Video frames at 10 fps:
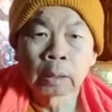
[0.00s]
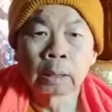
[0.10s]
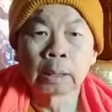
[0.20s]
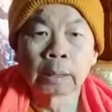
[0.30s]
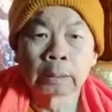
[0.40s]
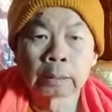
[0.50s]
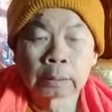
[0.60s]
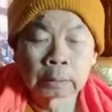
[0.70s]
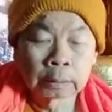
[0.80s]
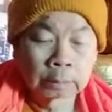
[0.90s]

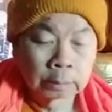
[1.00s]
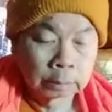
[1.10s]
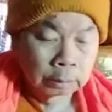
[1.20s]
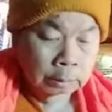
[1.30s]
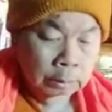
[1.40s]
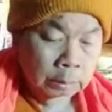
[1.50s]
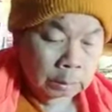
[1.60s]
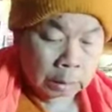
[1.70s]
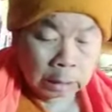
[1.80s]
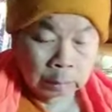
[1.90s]

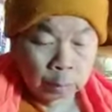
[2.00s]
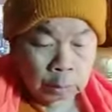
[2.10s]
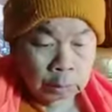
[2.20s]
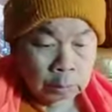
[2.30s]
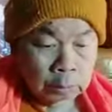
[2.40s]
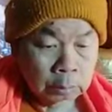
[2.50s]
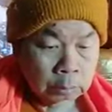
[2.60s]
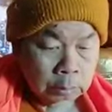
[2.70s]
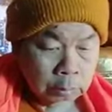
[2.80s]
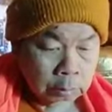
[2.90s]
อ่าพูดถึง
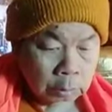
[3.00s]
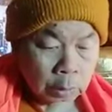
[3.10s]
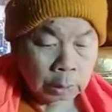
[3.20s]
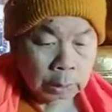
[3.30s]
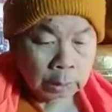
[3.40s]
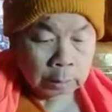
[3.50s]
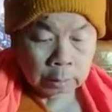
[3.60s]
ตอนนี้